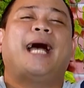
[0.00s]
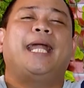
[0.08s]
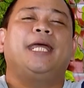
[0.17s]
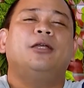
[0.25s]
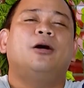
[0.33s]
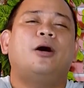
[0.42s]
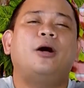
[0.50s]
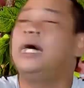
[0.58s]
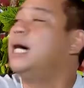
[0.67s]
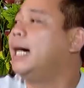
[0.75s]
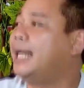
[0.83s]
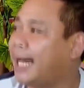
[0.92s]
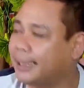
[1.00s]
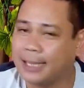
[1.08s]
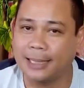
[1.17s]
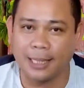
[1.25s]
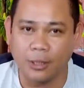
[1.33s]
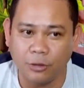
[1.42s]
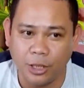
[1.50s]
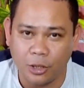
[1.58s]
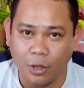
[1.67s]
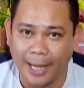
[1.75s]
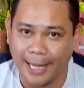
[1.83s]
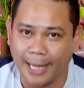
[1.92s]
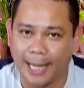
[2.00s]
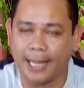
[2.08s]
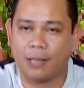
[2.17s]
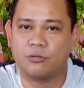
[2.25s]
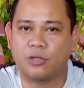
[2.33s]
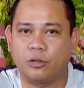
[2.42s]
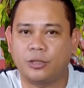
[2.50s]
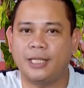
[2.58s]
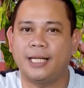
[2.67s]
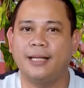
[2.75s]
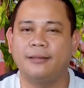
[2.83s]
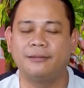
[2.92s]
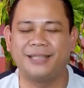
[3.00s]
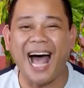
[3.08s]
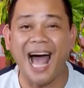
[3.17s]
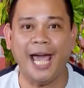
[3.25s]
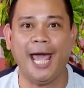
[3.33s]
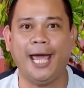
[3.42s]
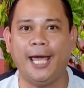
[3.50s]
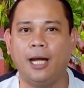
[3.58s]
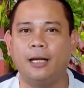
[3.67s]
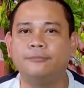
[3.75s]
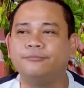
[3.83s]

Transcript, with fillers: Tandaan ninyo, lahat ng tanong ninyo, kayang-kaya kong sagutin yan dahil...